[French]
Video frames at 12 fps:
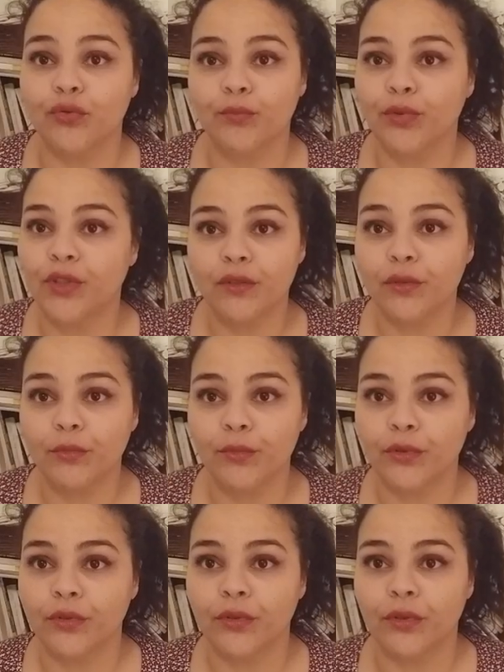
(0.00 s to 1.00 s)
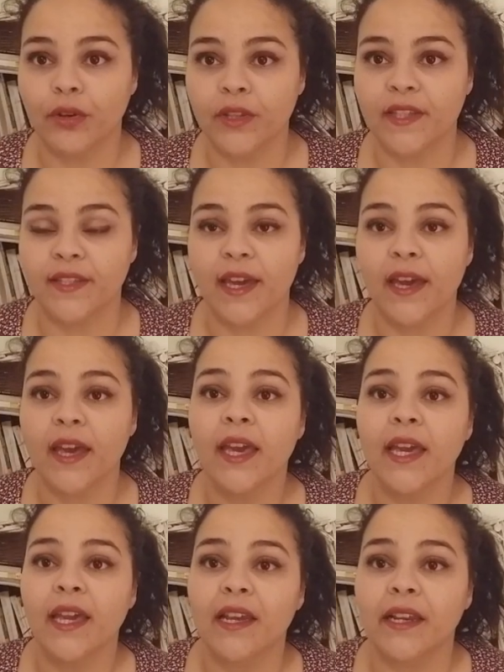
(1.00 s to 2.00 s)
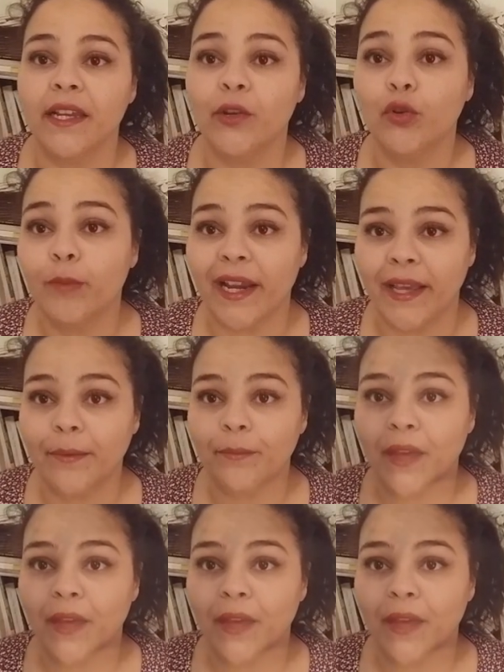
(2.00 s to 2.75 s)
une petite commune en Isère. Léo Ballet,